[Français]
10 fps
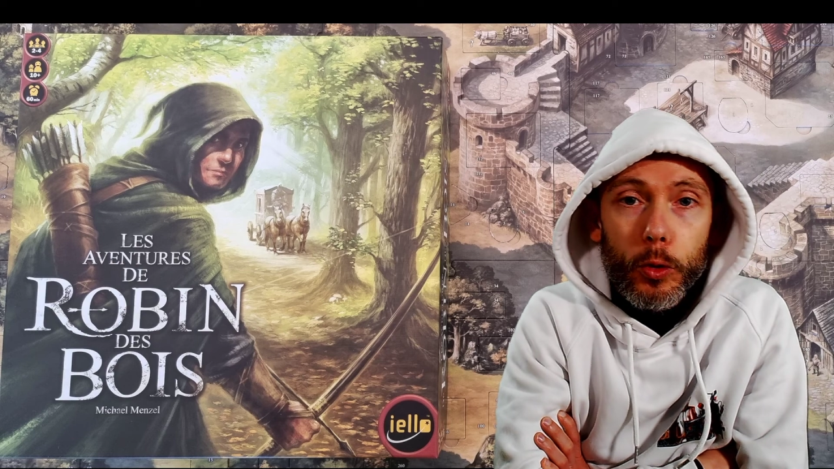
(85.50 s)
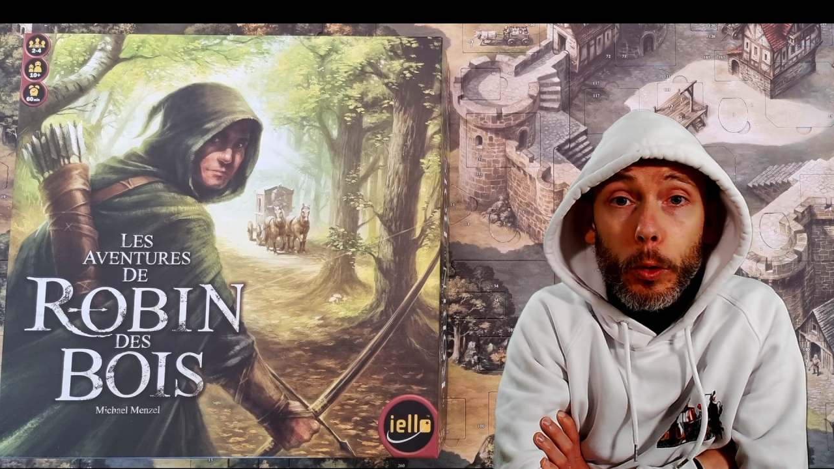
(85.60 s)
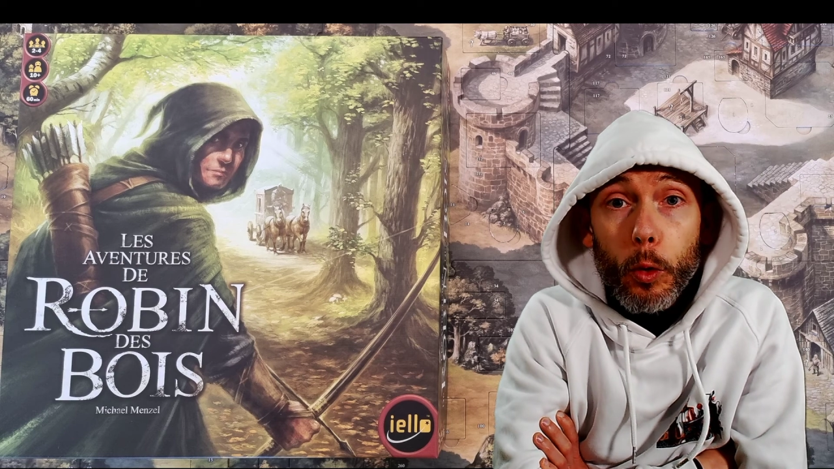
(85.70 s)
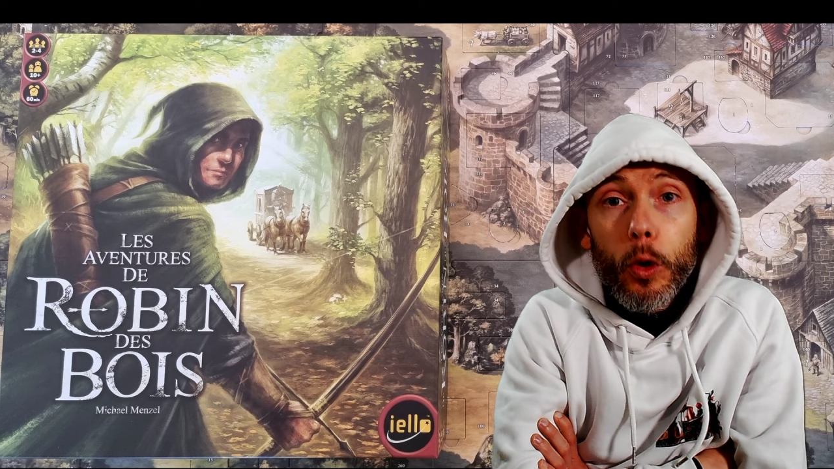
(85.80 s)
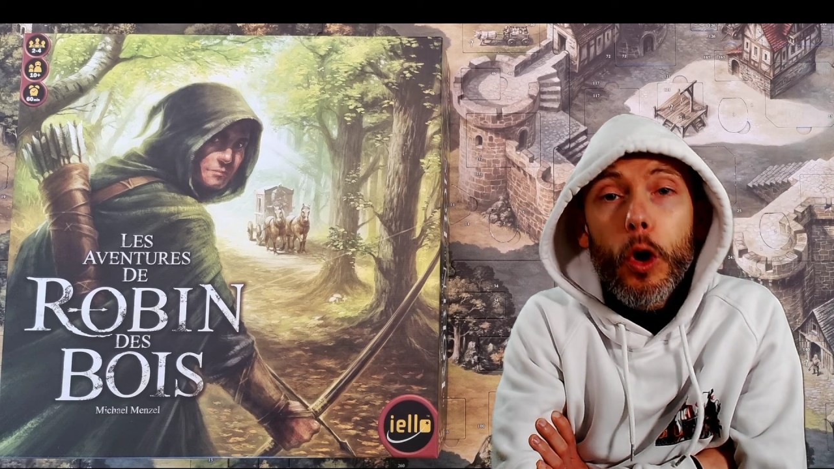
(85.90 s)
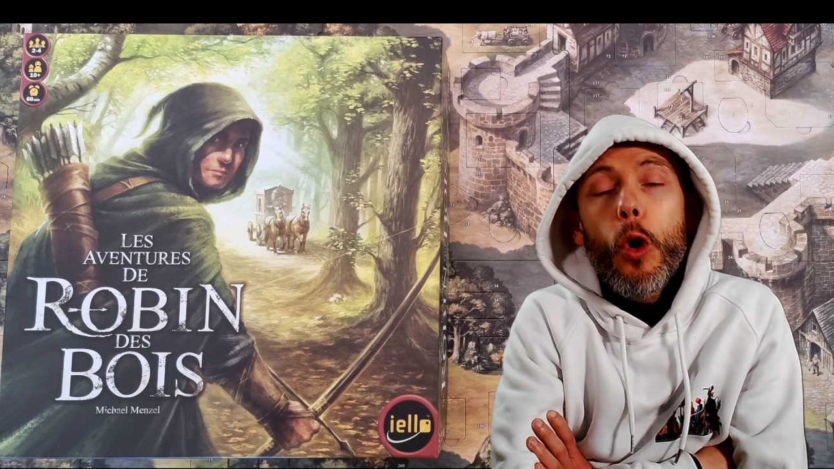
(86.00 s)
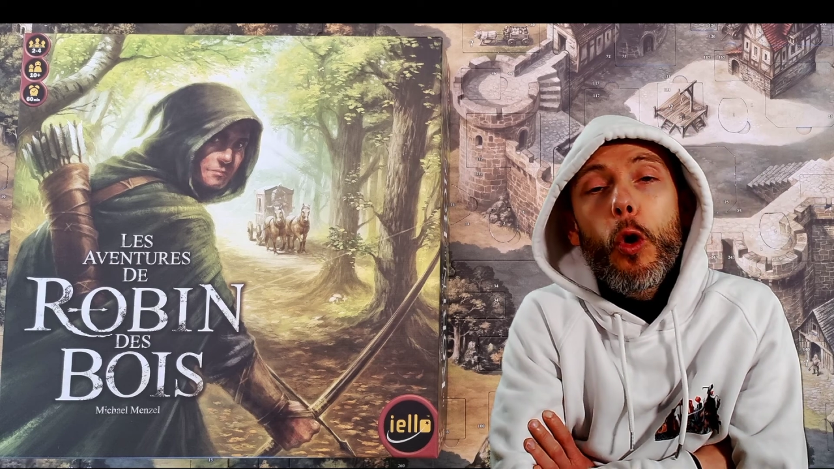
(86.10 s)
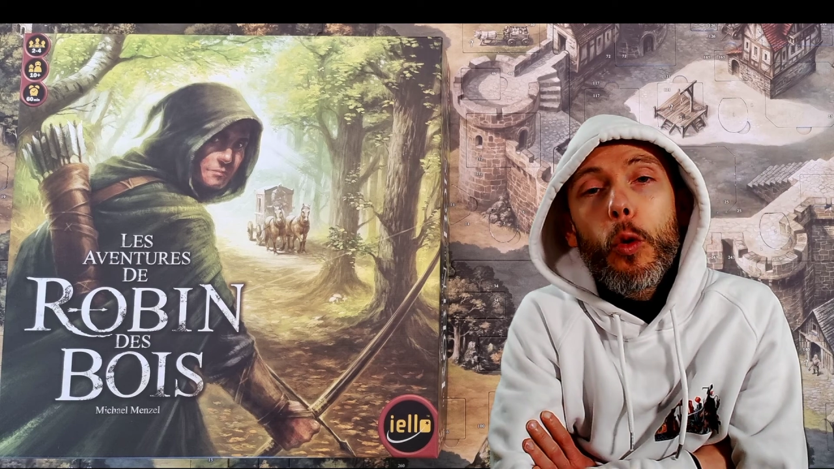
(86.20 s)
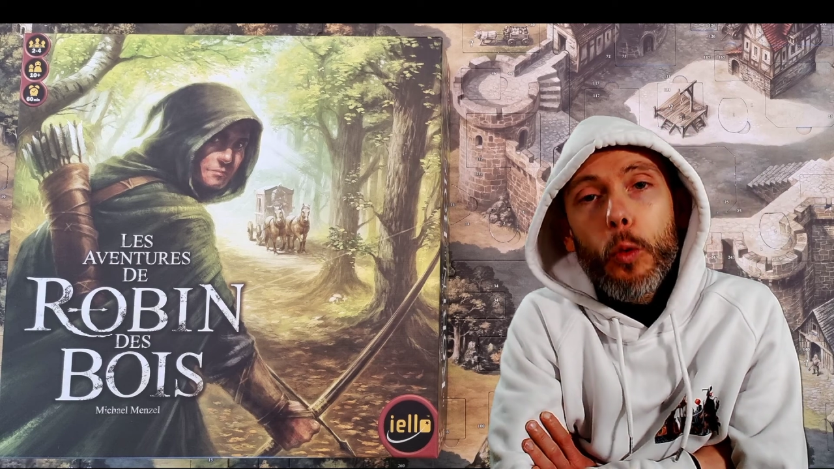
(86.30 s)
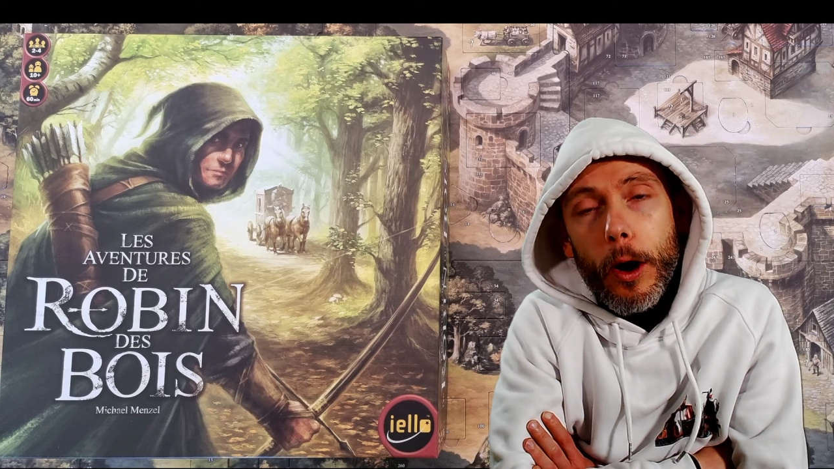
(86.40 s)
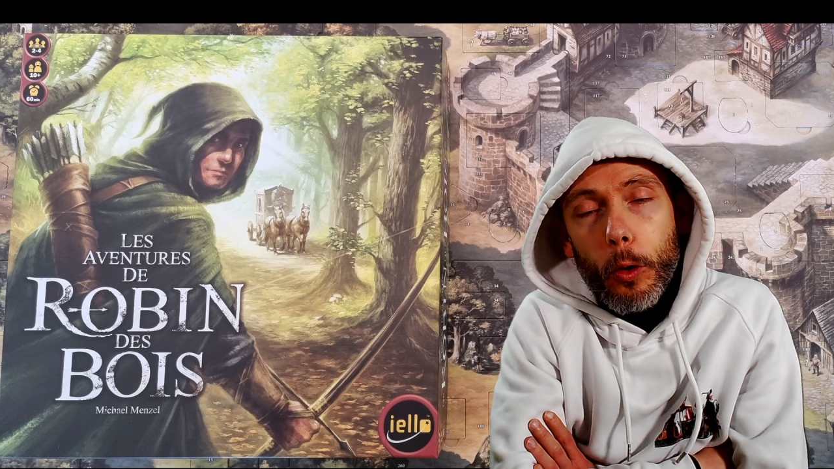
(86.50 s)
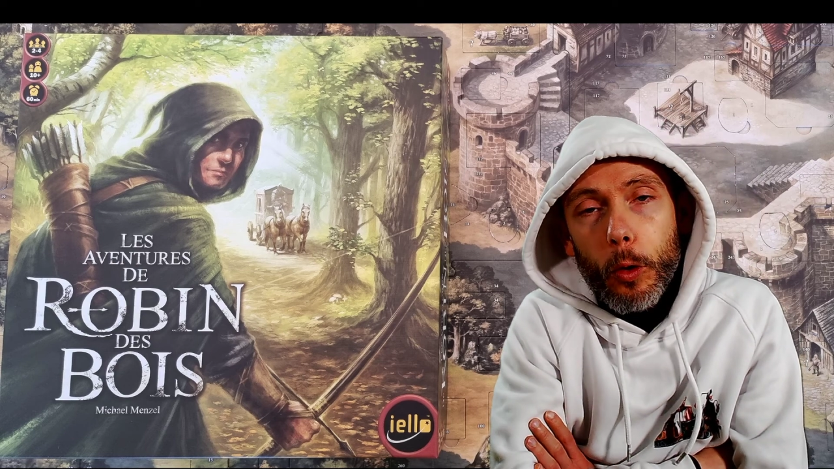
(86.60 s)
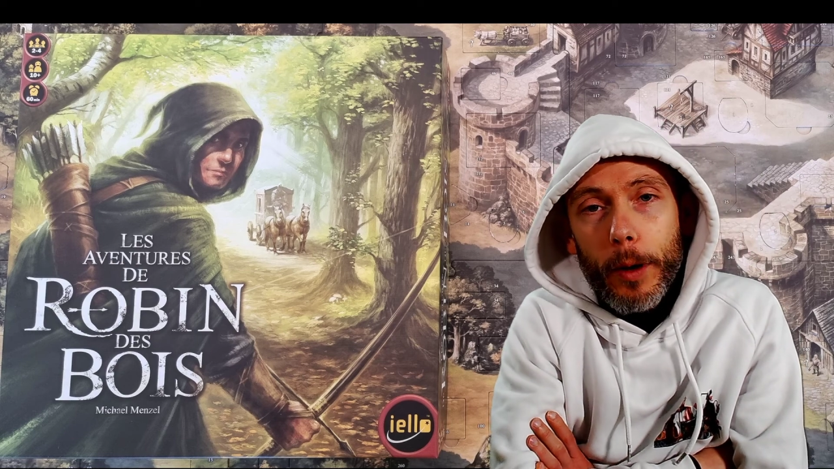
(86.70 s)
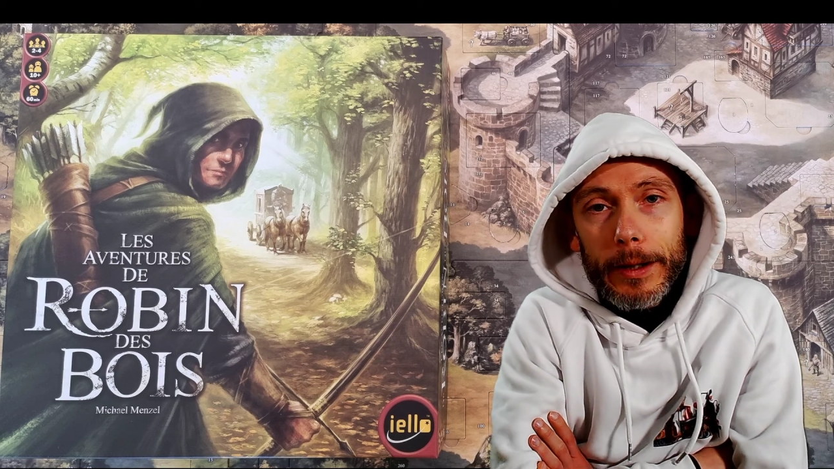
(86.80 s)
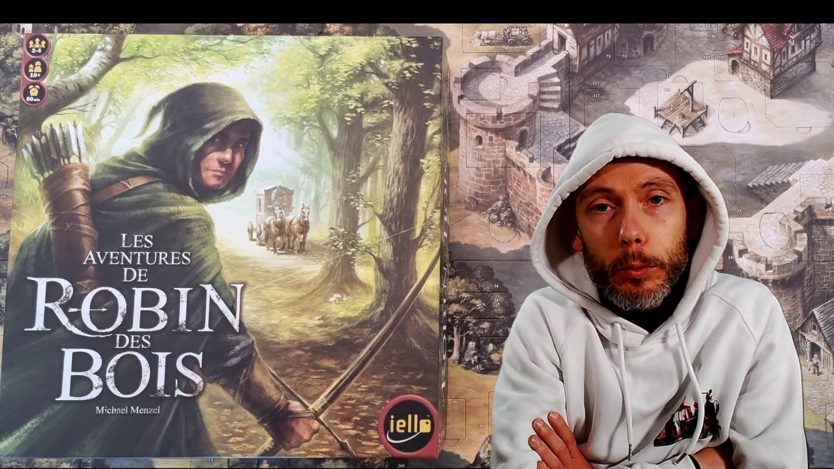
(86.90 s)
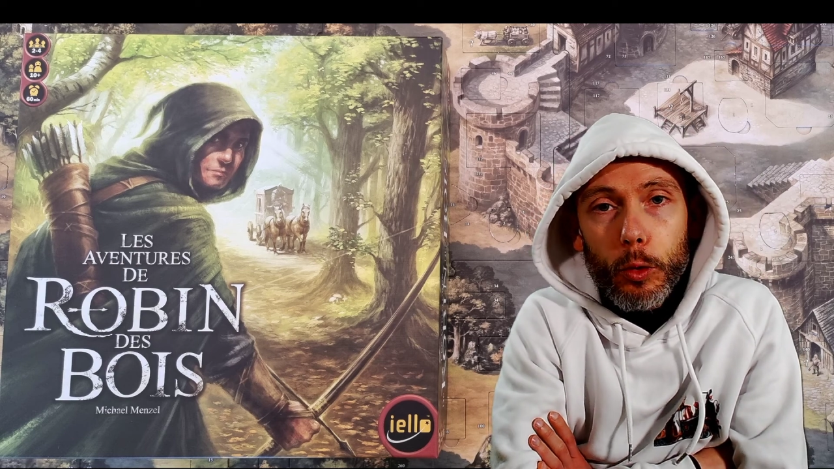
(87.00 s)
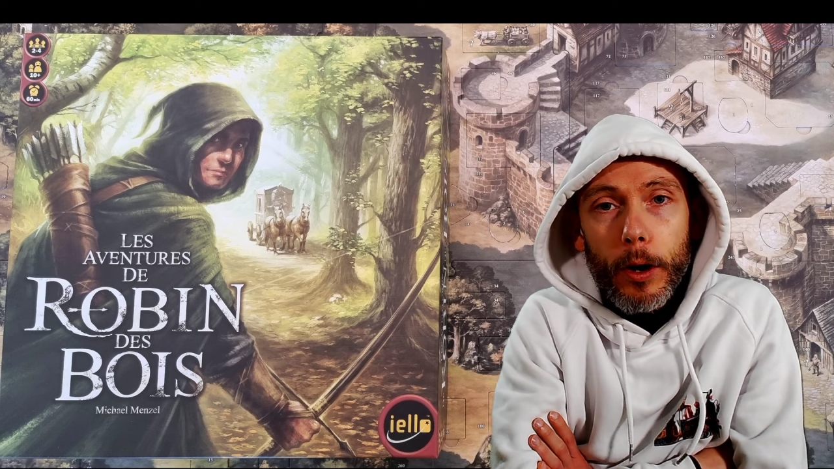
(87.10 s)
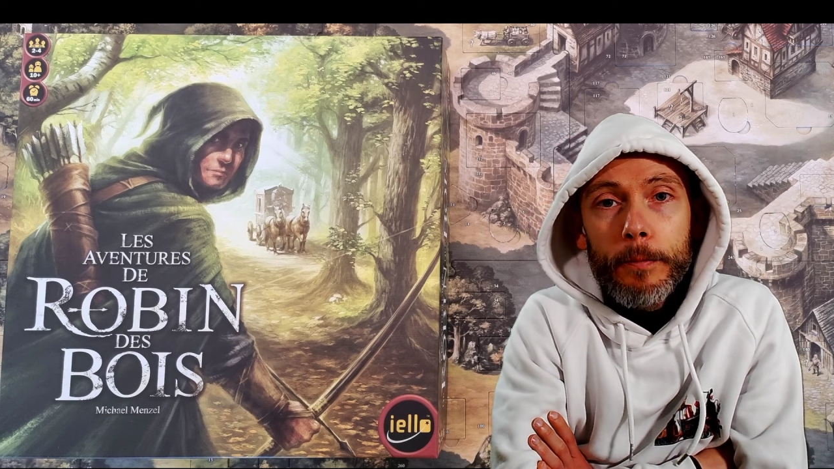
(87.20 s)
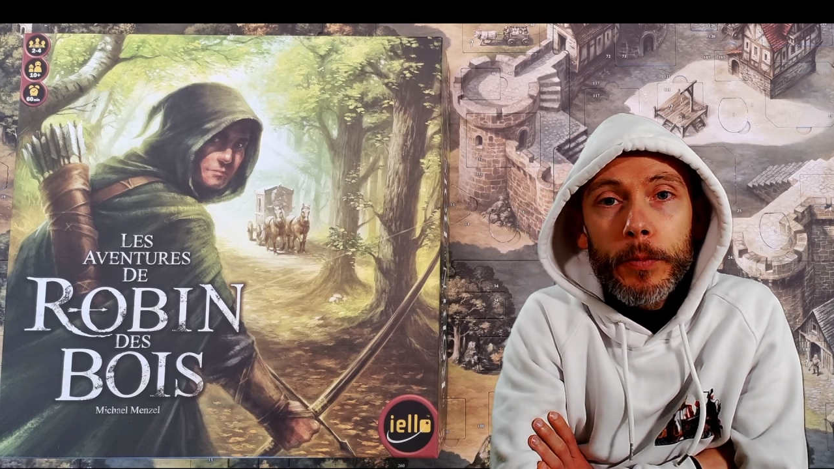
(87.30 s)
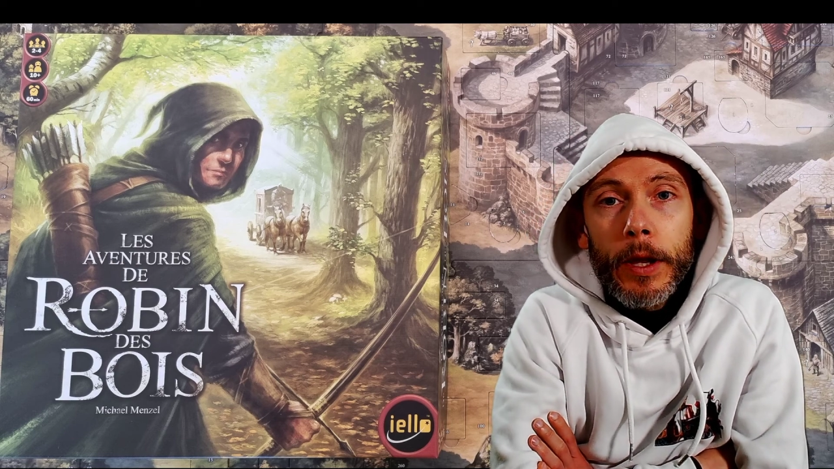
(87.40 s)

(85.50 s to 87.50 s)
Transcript: héros, au moins Robin des Bois,